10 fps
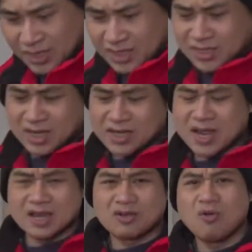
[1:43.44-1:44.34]
thực sự cái
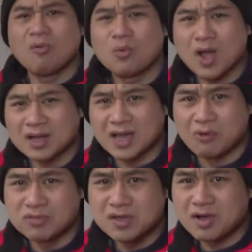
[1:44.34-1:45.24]
này nó cũng không quan
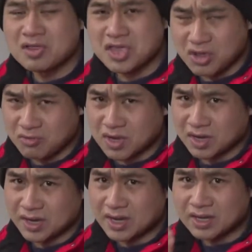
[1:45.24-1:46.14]
trọng nhưng có nhiều
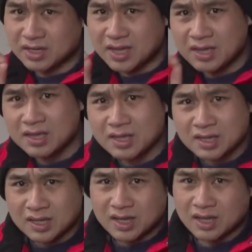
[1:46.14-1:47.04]
người á cái
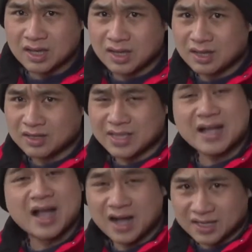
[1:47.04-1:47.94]
à, người
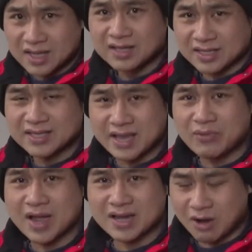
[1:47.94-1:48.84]
ta cần thì người ta sẽ
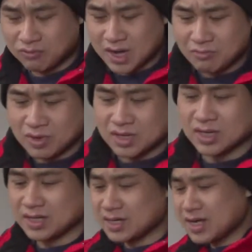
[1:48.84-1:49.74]
quan trọng không
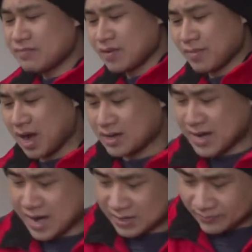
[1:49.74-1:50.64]
thì trước khi mình mở
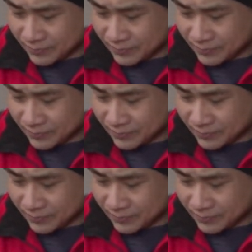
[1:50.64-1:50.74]
ra